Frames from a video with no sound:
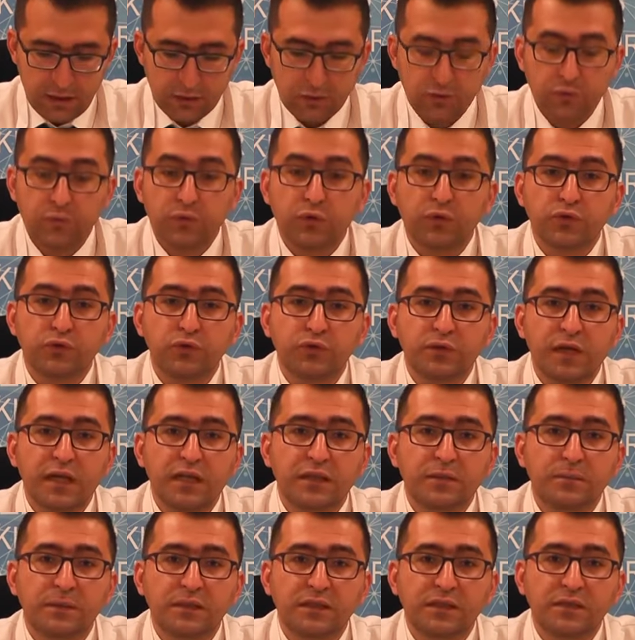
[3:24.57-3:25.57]
Nüfusun
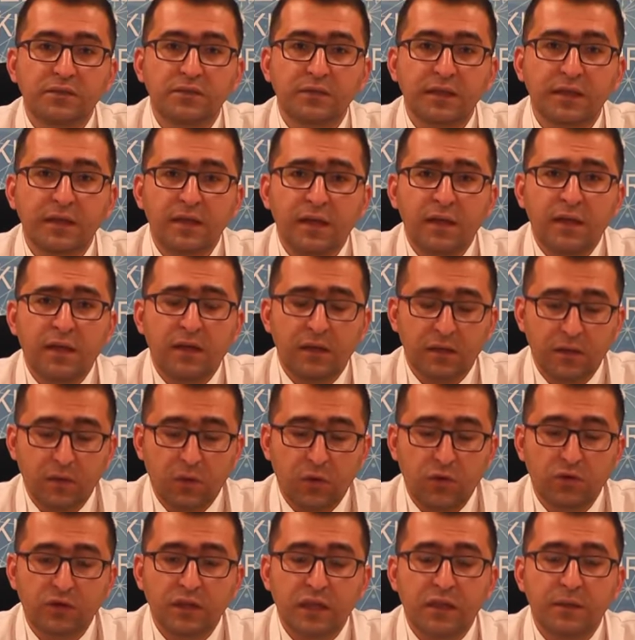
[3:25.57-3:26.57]
artması ve e,
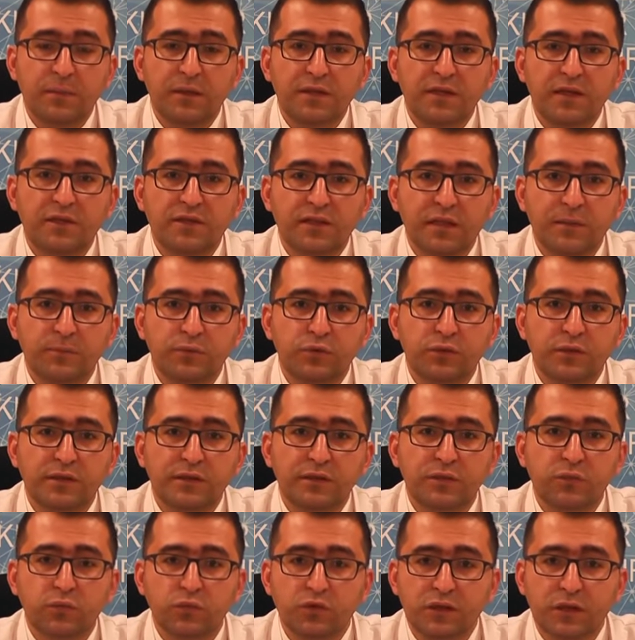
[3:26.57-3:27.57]
ortalama yaşam
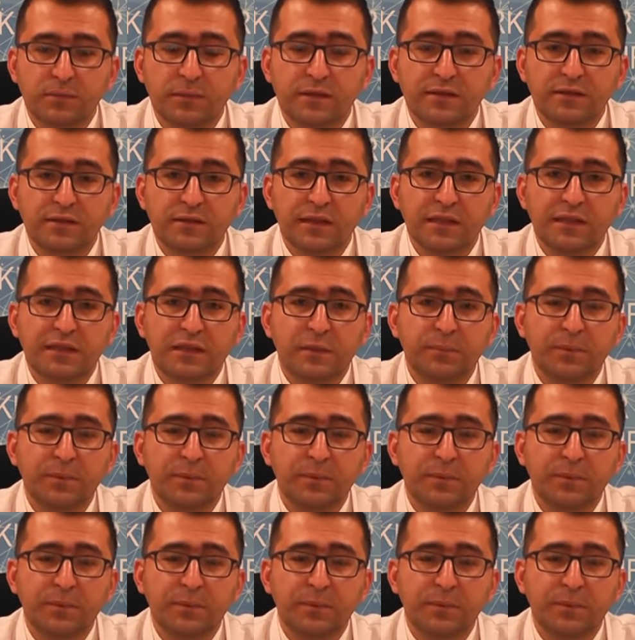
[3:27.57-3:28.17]
süresinin uzaması da